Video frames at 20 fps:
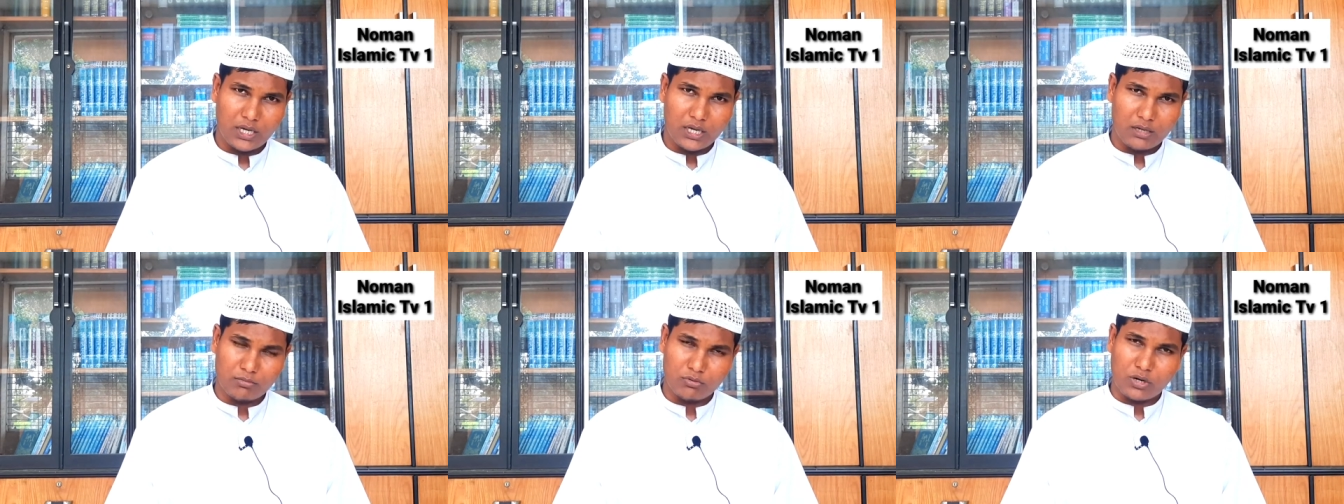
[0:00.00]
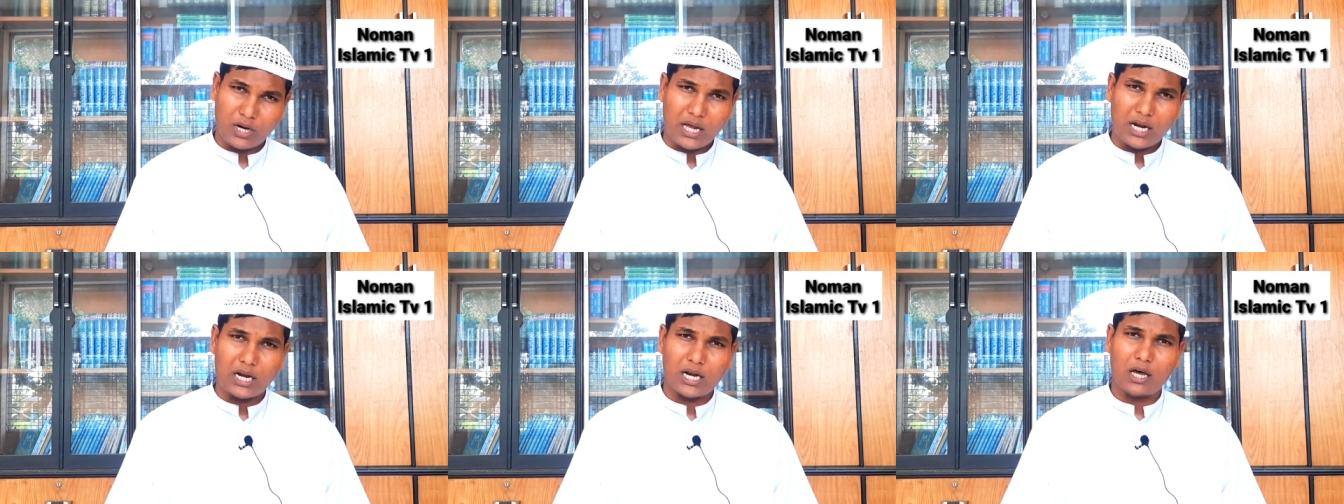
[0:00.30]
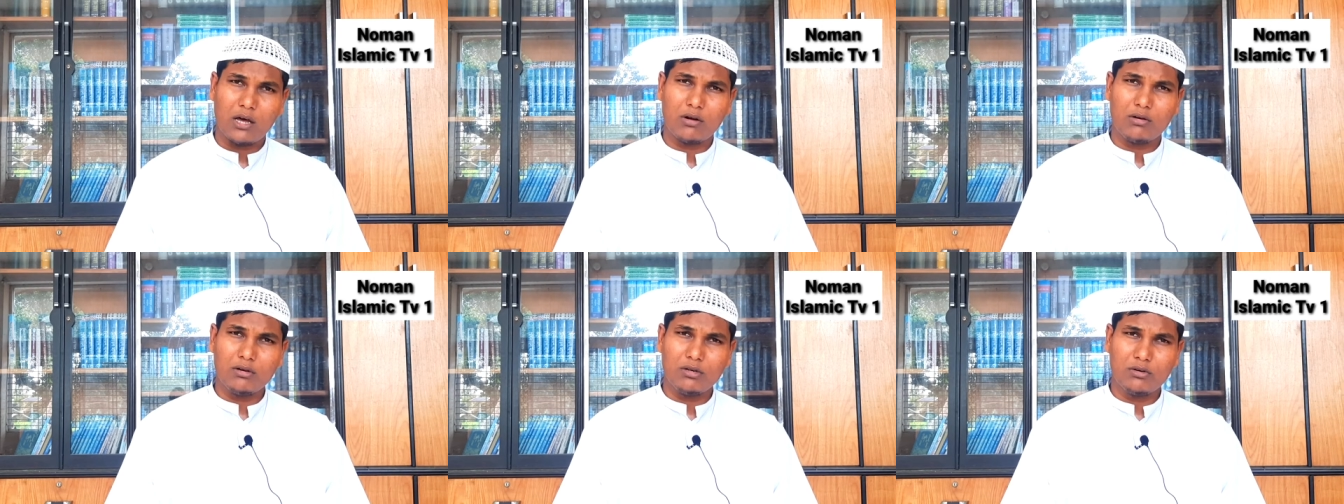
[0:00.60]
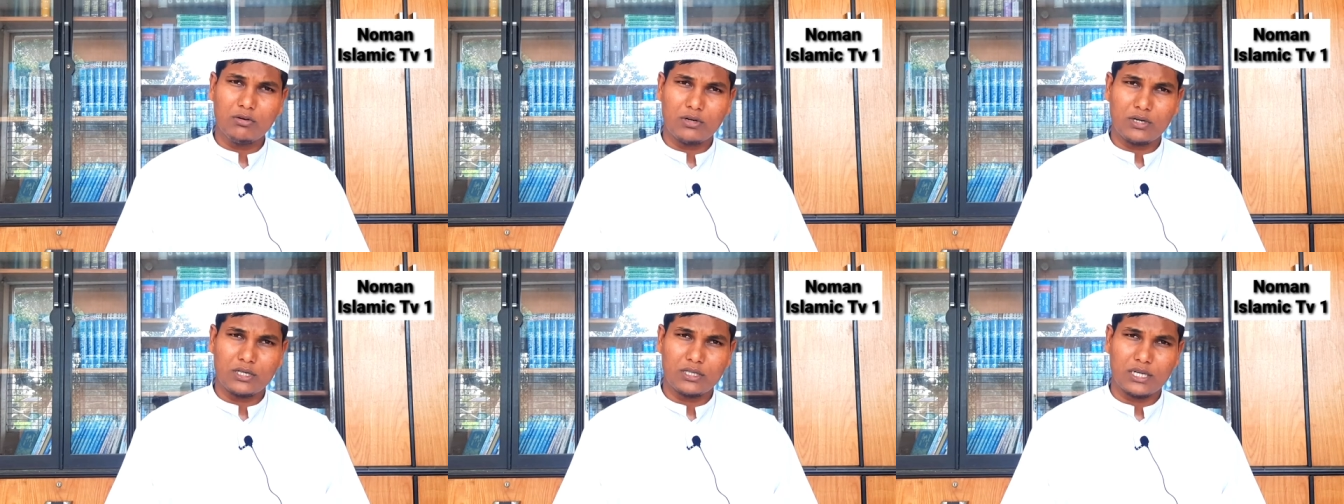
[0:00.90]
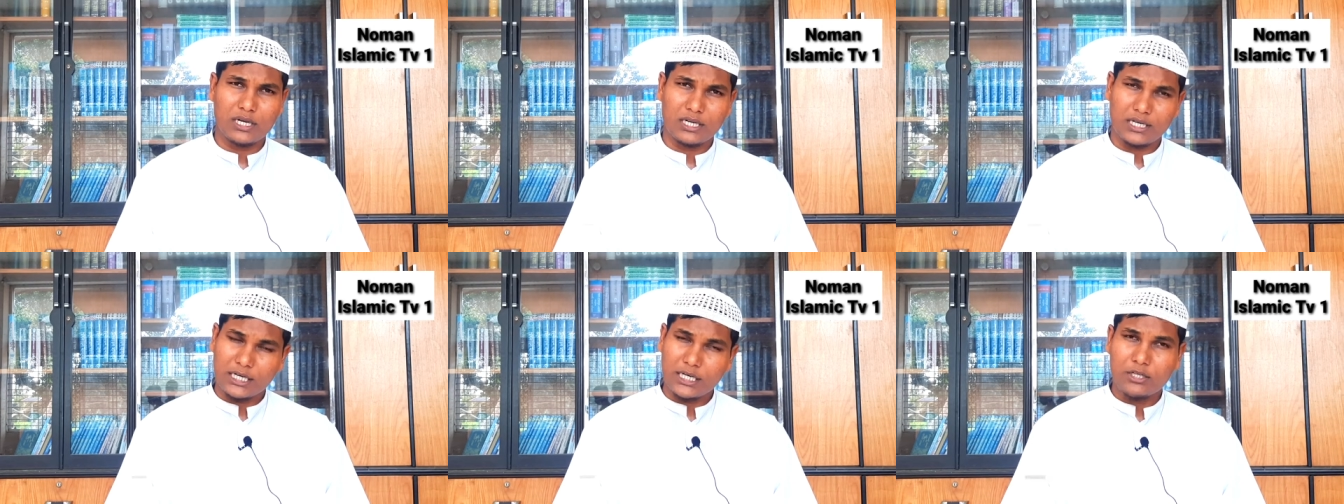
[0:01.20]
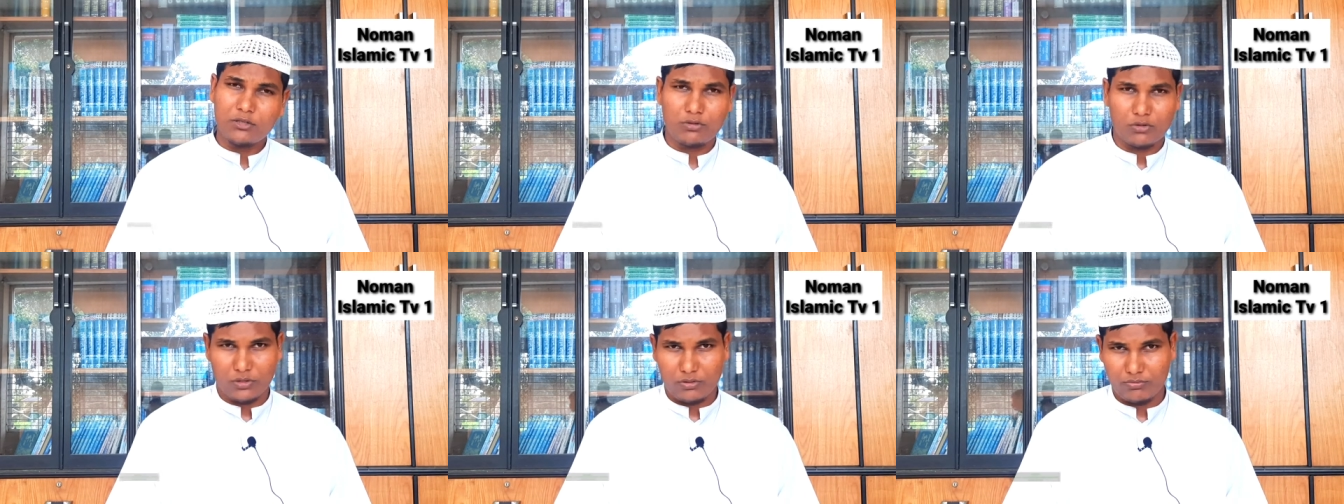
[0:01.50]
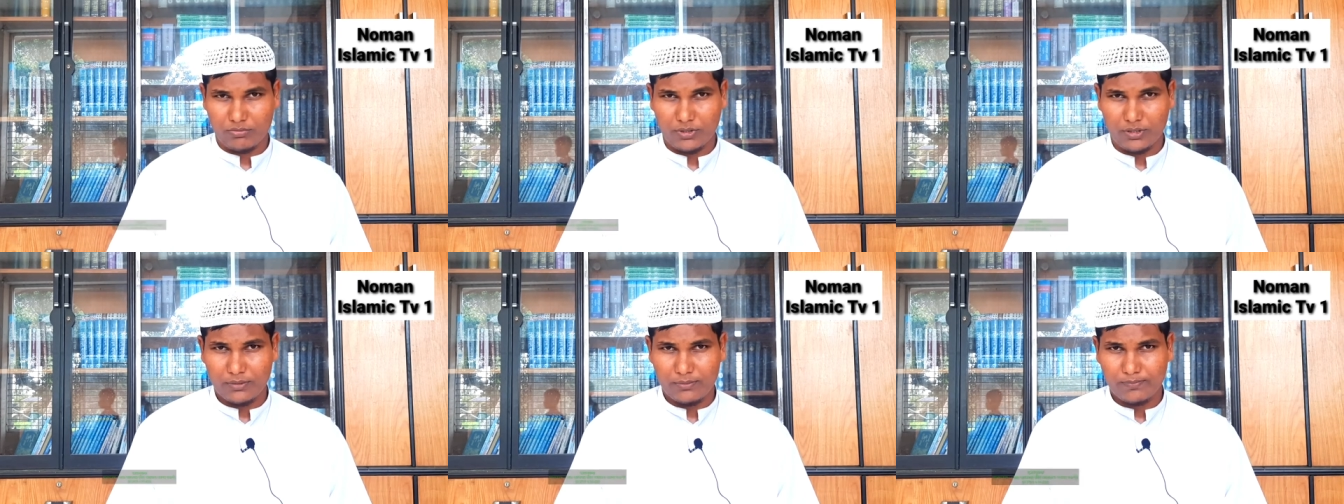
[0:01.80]
এবং আল্লাহর নিকটে তা গৃহীত
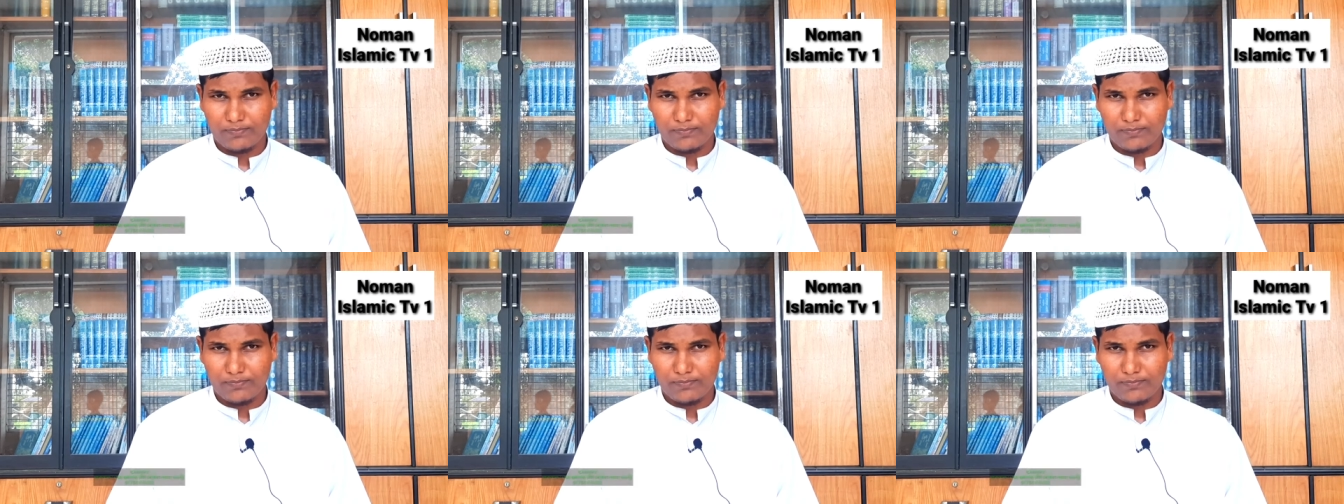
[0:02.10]
হবে